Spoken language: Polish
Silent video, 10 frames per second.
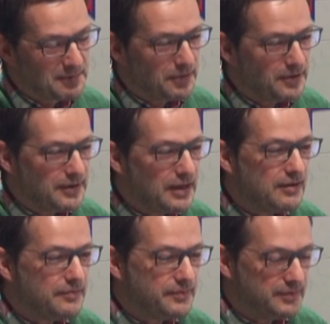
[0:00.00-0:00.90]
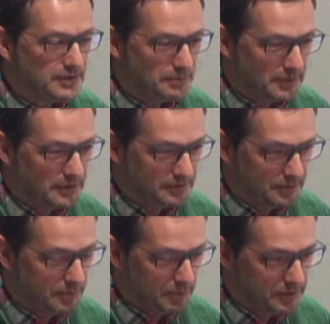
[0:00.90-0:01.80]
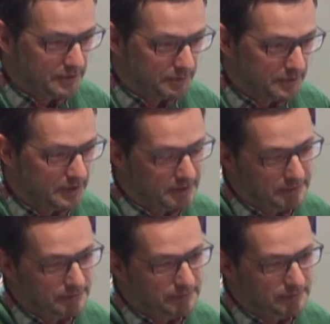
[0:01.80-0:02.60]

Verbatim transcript: Bo ja, żeby tak dopełnić to pytanie,